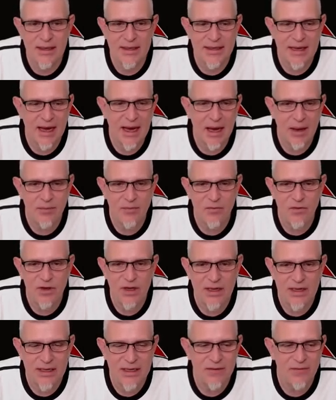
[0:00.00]
Da haben
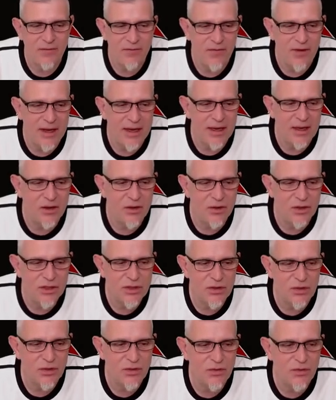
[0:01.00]
wir die Venus
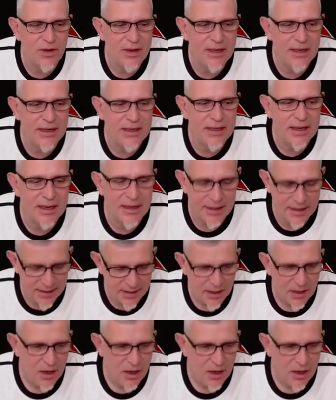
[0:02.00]
und wenn ich den